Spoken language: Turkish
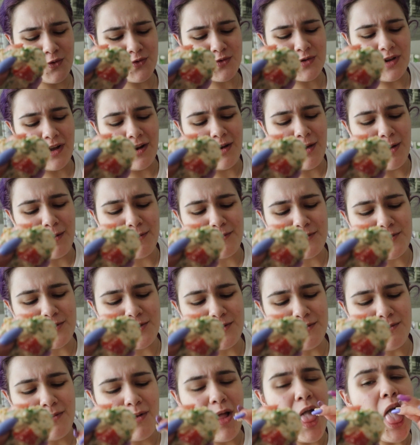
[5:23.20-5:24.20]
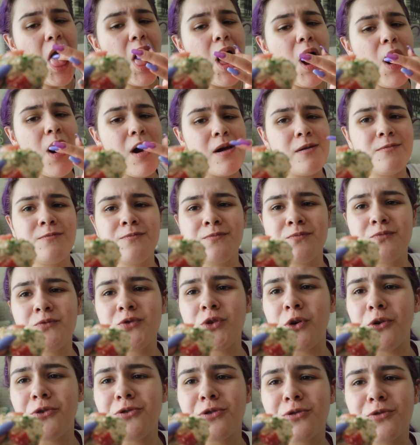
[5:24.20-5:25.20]
güzel yapmışım.
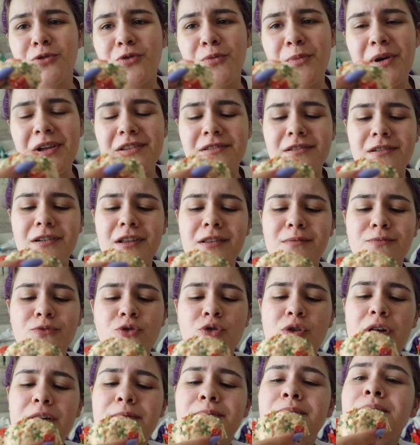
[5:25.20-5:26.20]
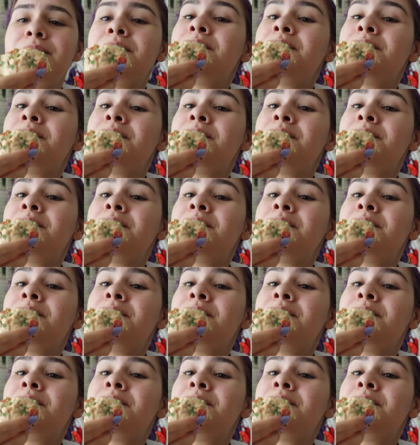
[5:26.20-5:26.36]
Çocukluğumu hatırladım şu an.